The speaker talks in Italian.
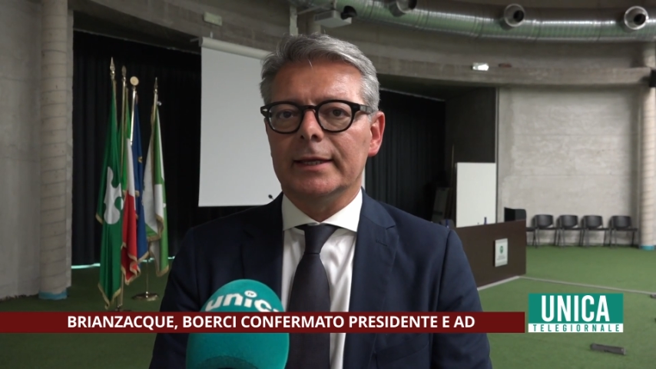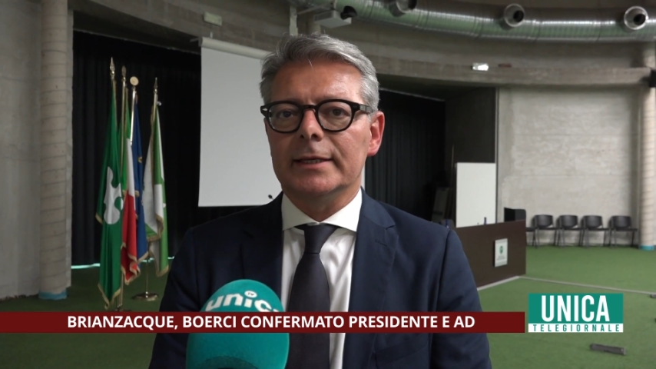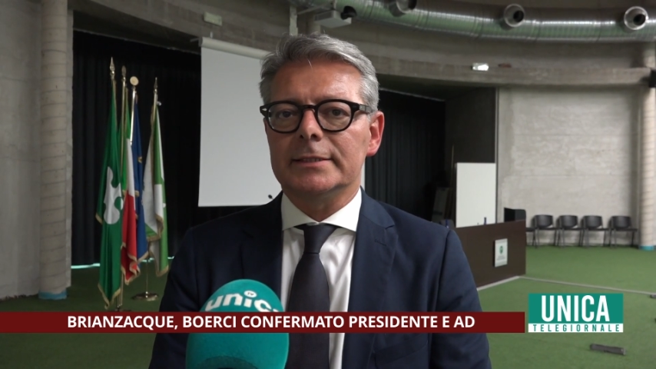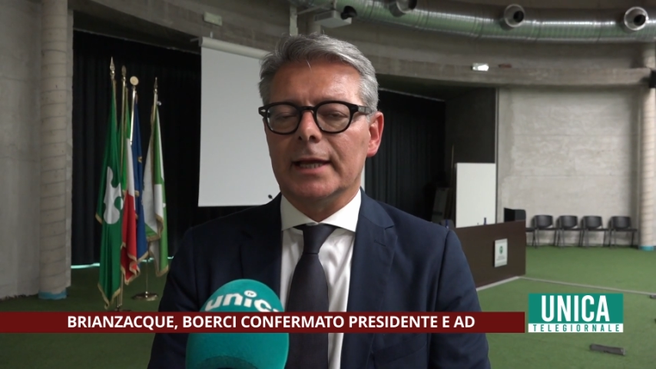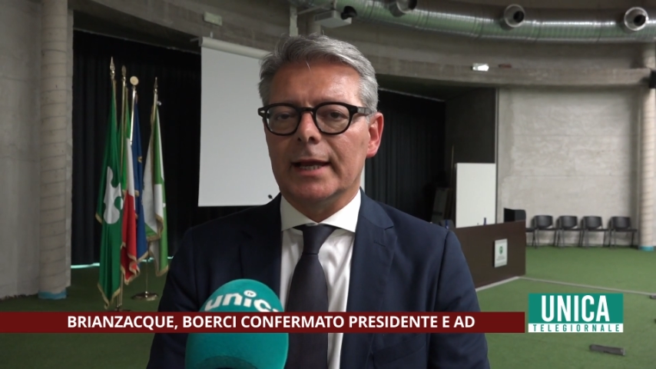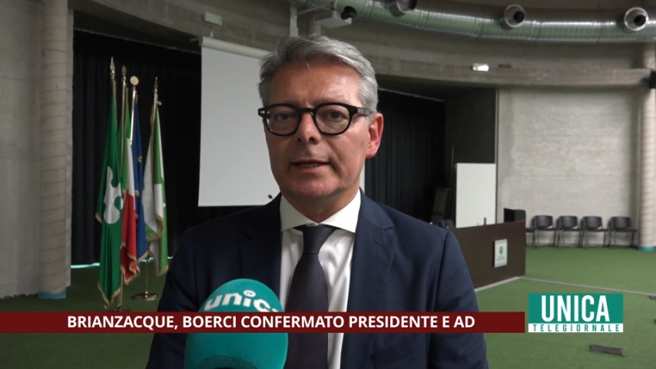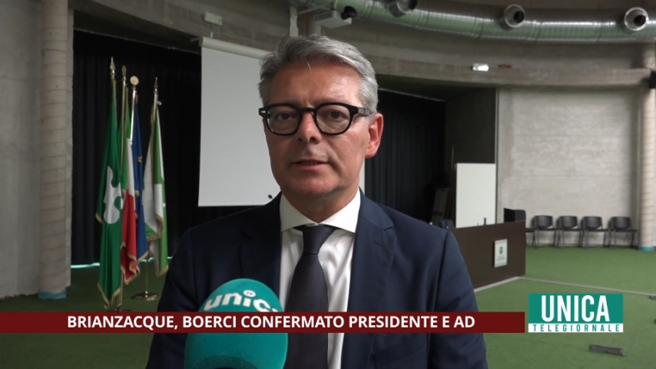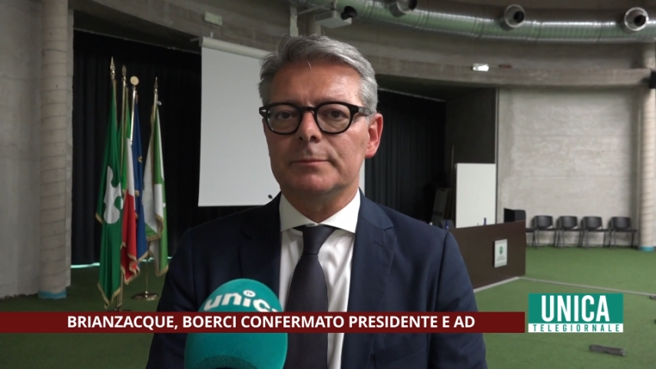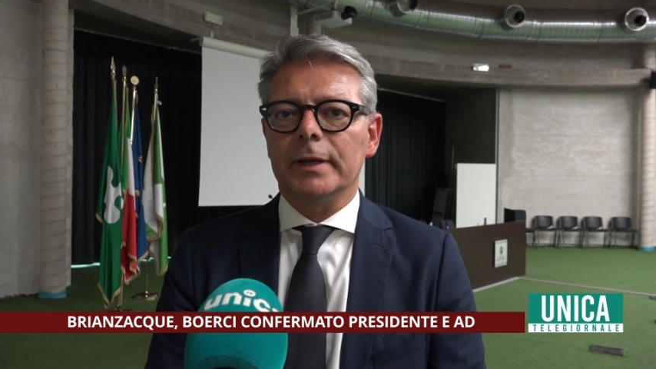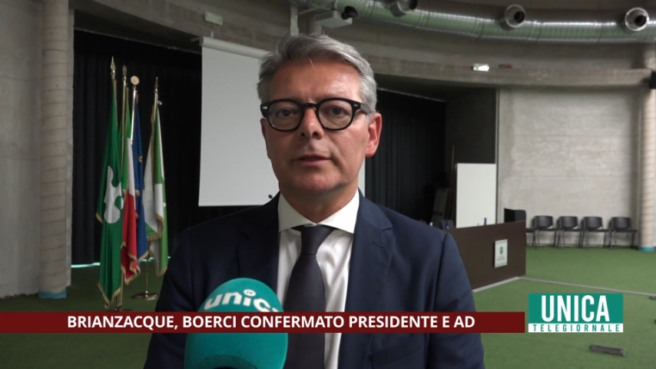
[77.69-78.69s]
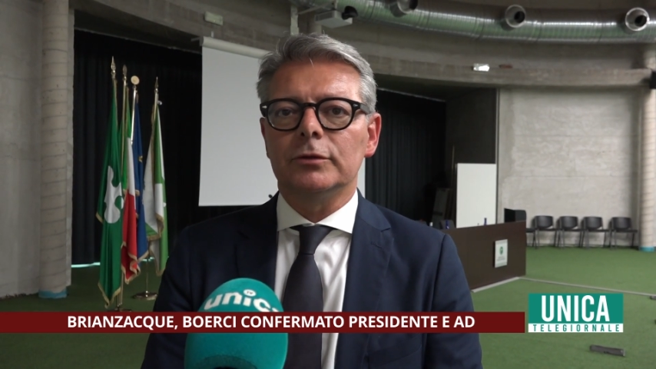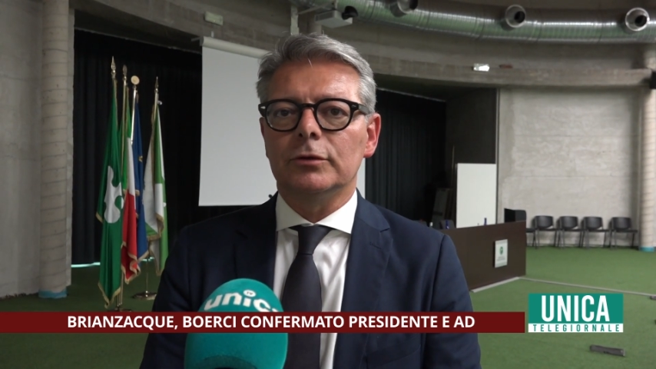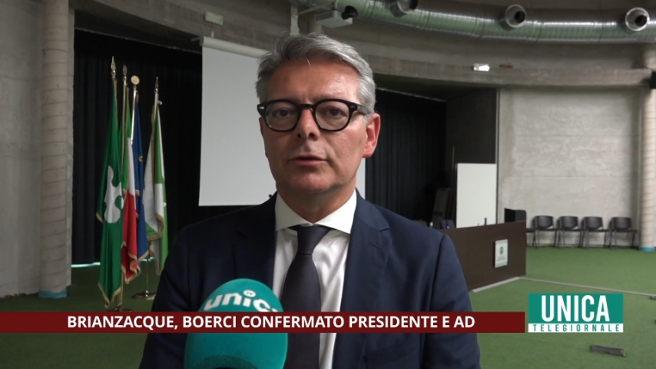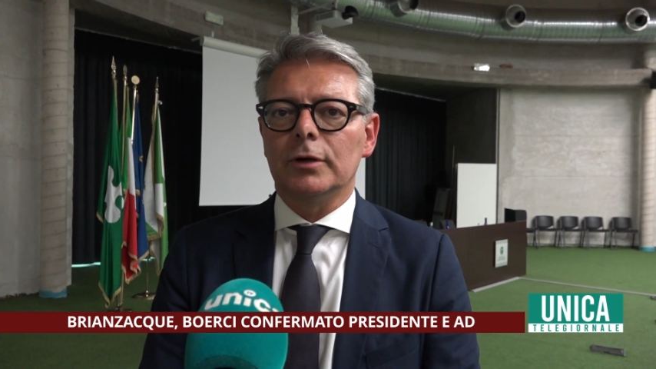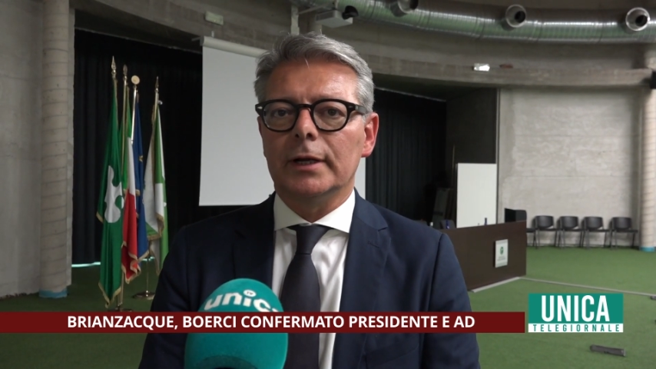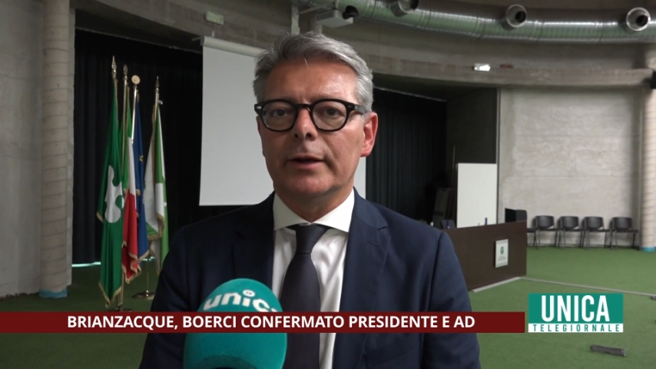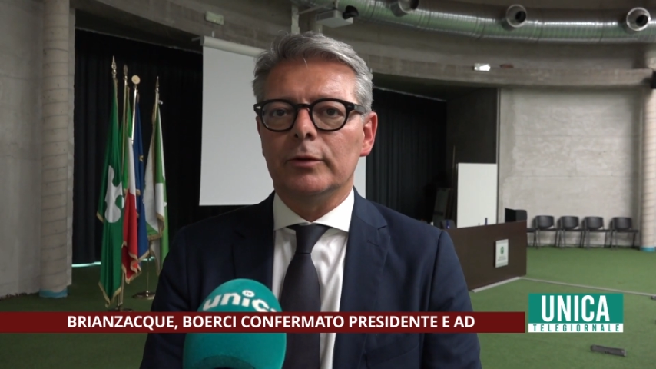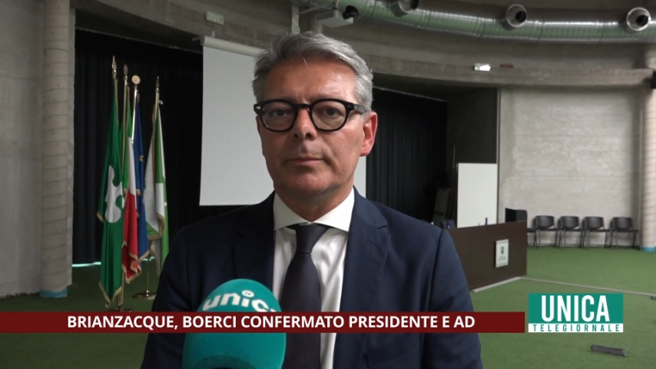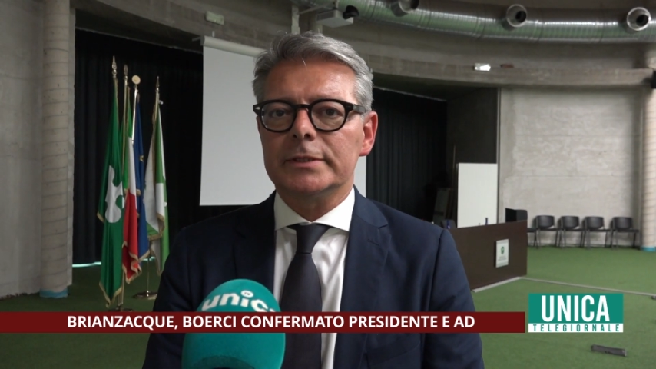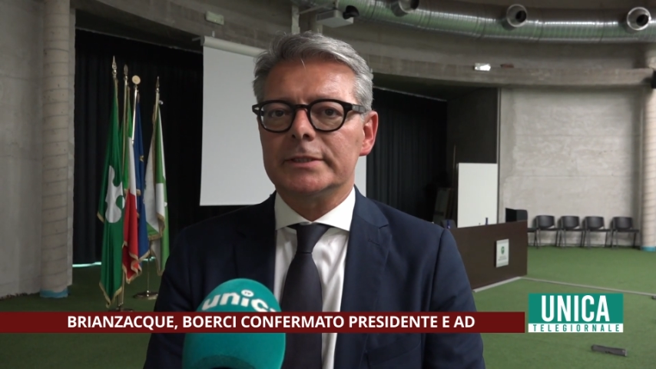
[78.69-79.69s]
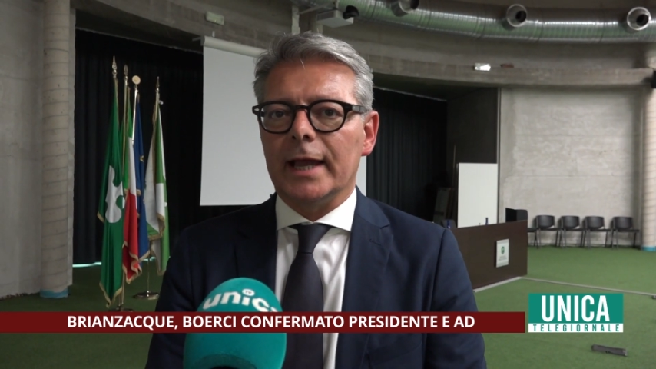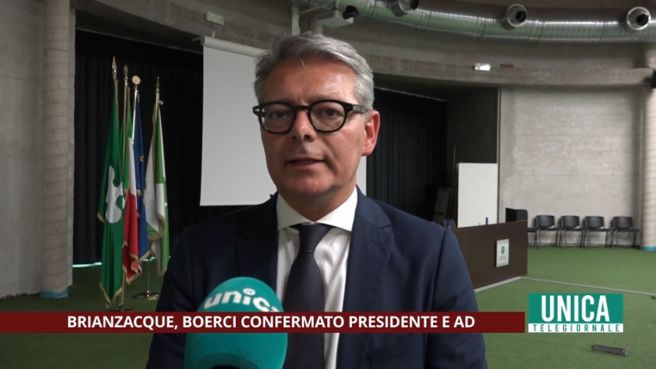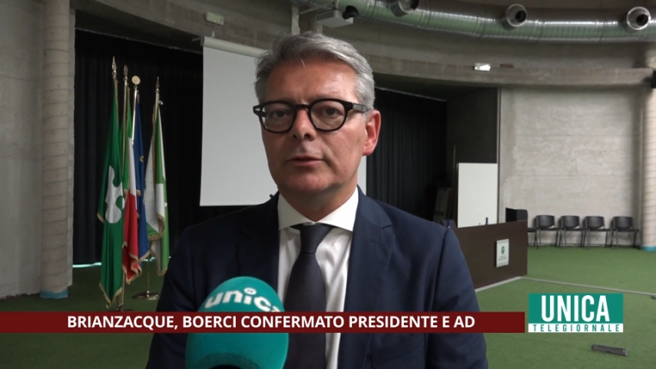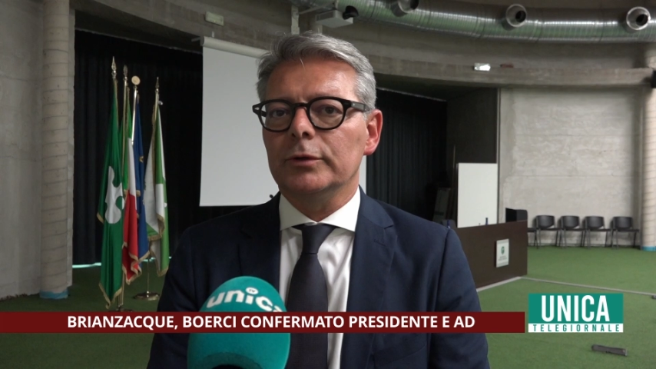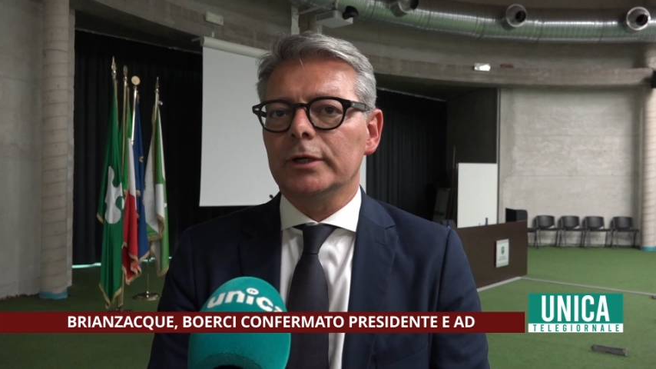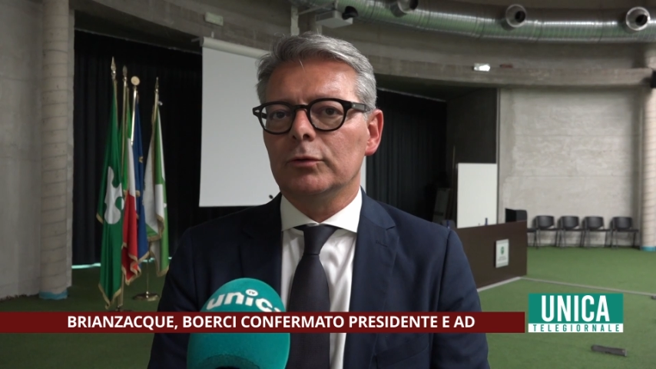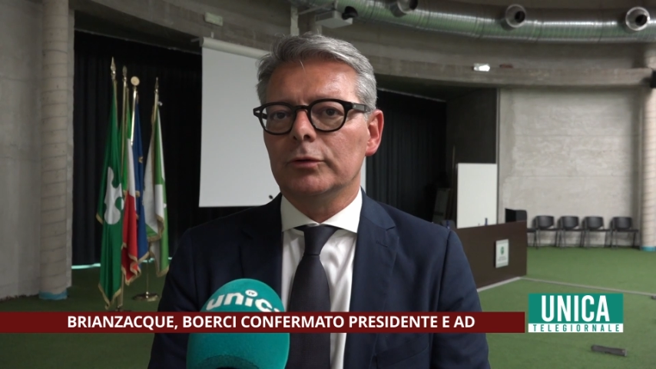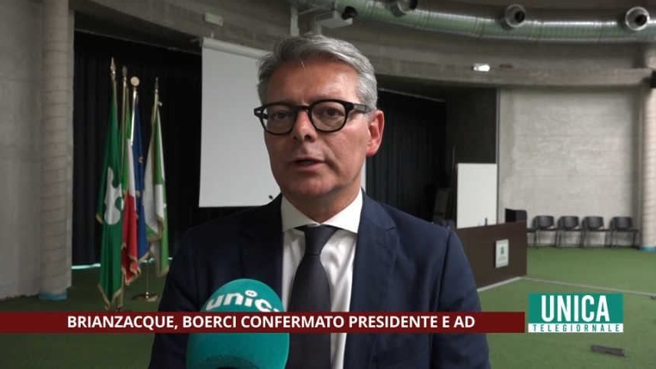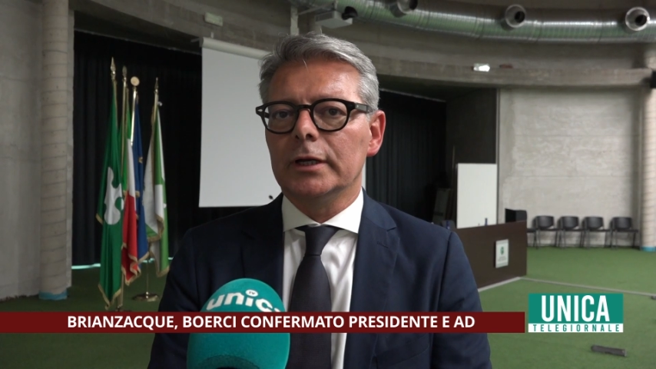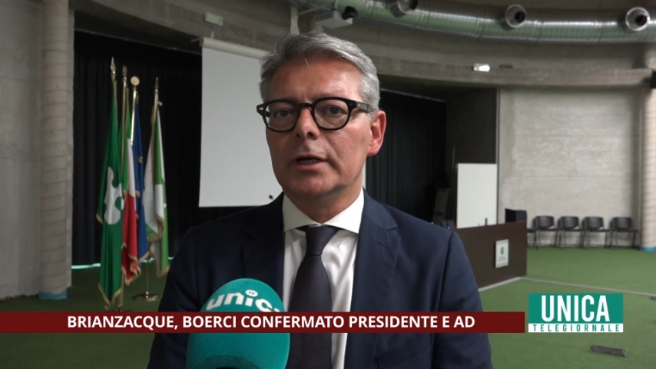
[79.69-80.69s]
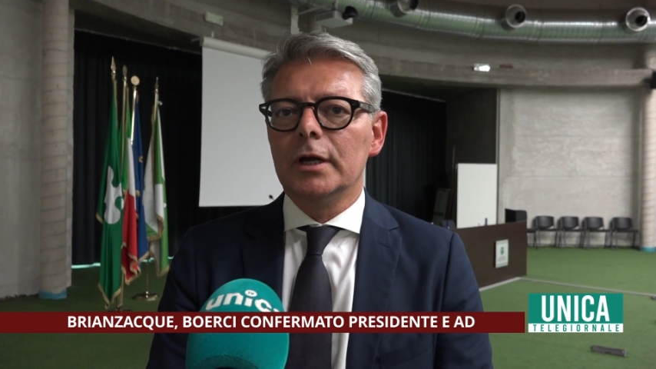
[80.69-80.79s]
che sale rispetto all'anno passato e con